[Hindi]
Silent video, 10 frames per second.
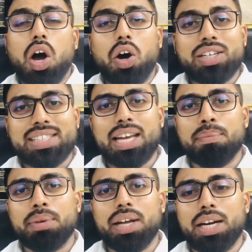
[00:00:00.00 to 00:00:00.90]
और
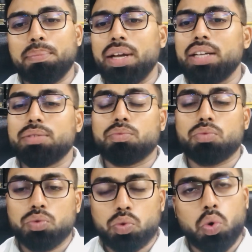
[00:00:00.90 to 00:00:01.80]
सेम डेट में ही
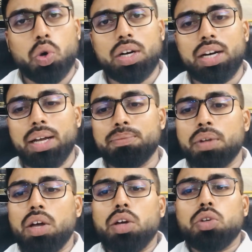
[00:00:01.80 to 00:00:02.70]
कोर्ट ने
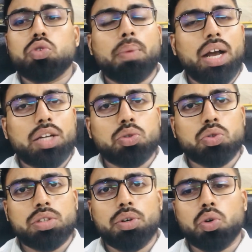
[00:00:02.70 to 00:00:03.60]
जो बालाचूर
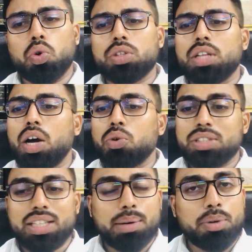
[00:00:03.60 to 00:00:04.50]
सिविल कोर्ट था
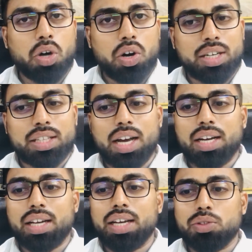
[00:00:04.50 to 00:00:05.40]
उसने ये भी ऑर्डर दिया
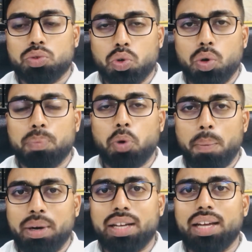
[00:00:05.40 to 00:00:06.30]
कि जो
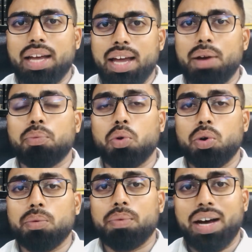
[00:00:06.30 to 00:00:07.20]
प्रॉपर्टी है
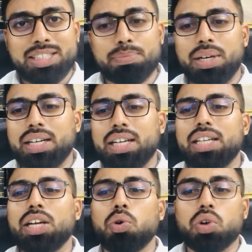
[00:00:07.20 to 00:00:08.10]
वो हस्बैंड की
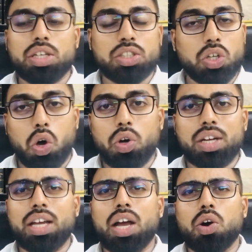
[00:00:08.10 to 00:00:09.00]
नहीं है वो किसी और
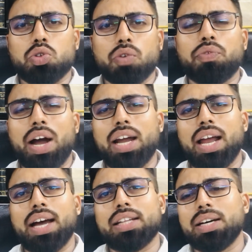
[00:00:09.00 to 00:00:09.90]
की है और जो फाइल
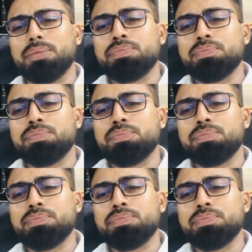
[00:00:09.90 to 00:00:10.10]
आया था